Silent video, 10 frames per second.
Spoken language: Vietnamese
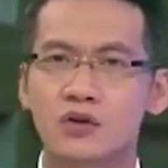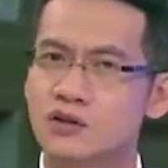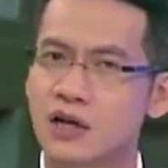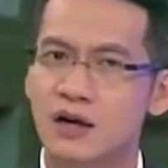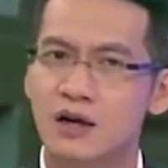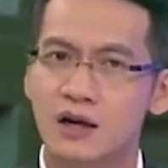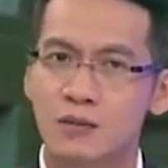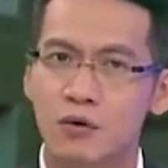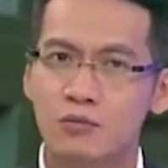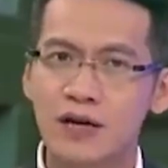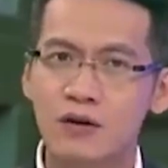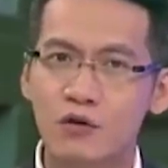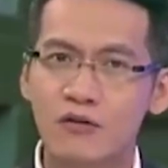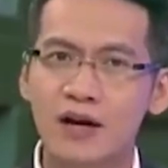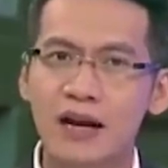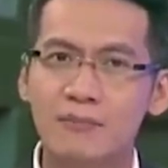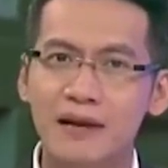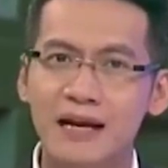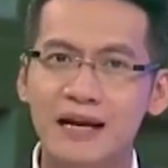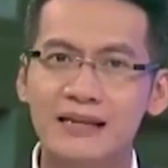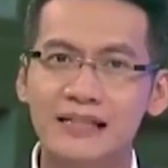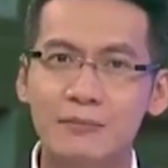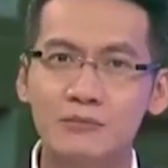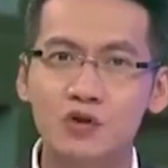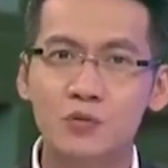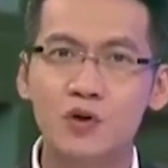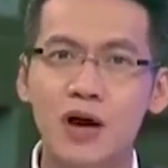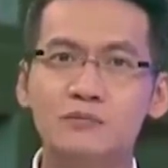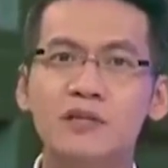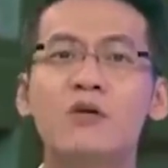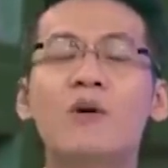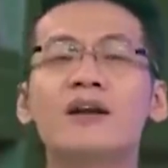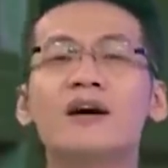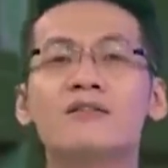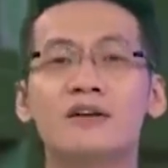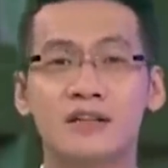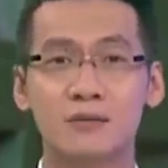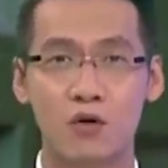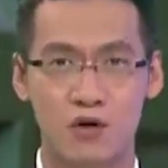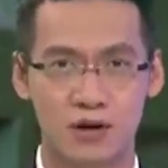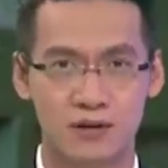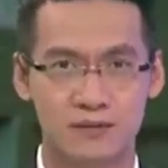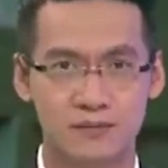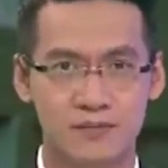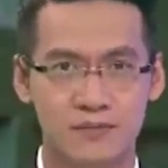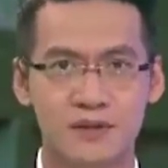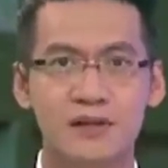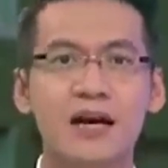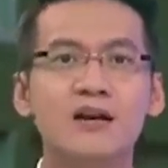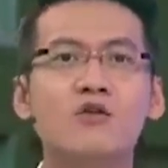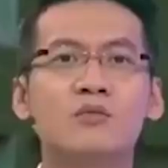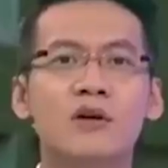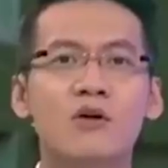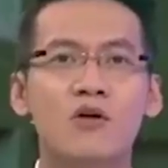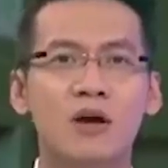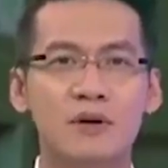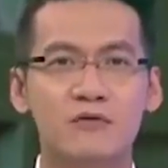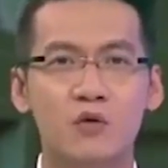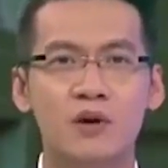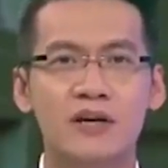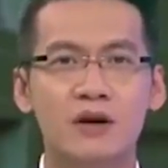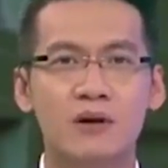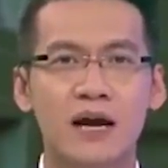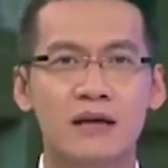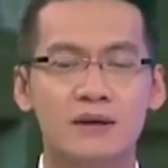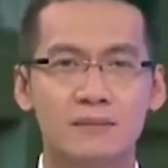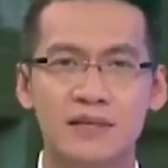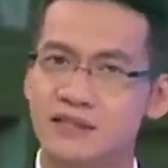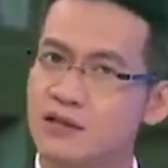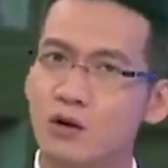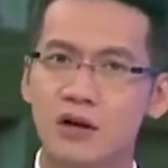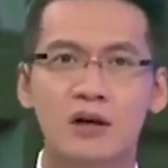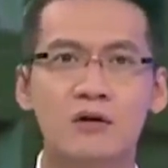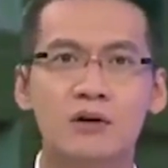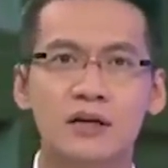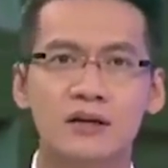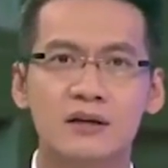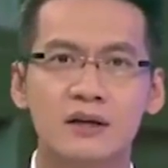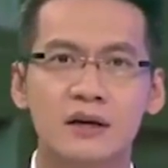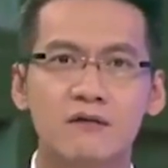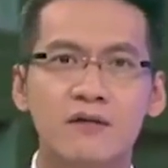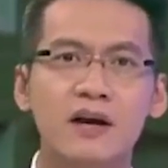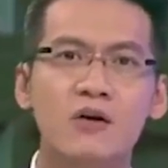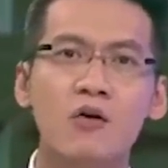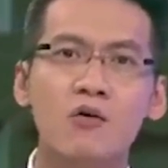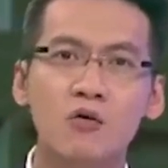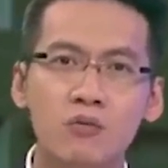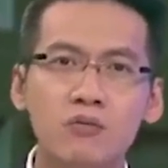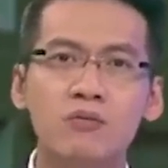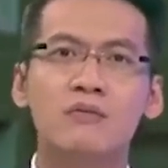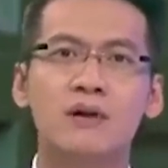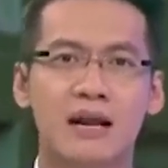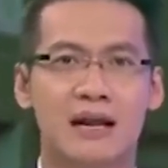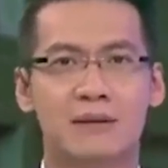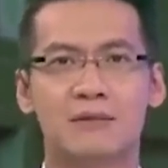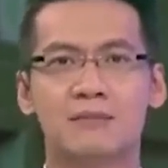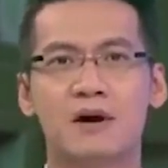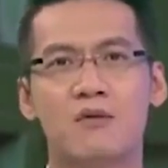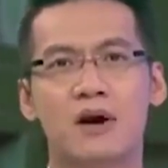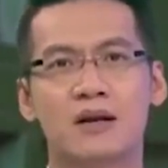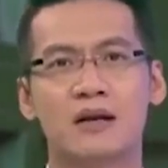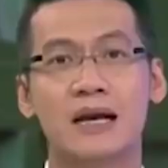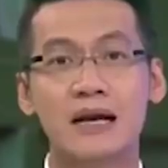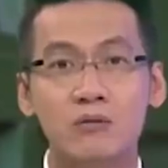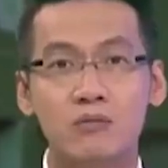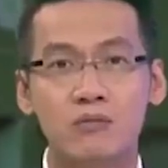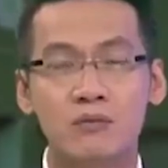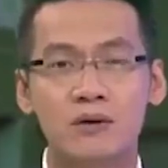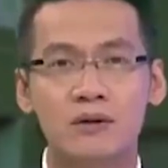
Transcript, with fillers: Cô cho rằng mục đích của việc làm này là nhằm giúp cho học sinh ngoan hơn và tiến bộ hơn. Nhưng kết cục thì cô lại bị phụ huynh khiếu nại, bị dư luận công kích. Vậy cô đúng là làm ơn mắc oán hay không?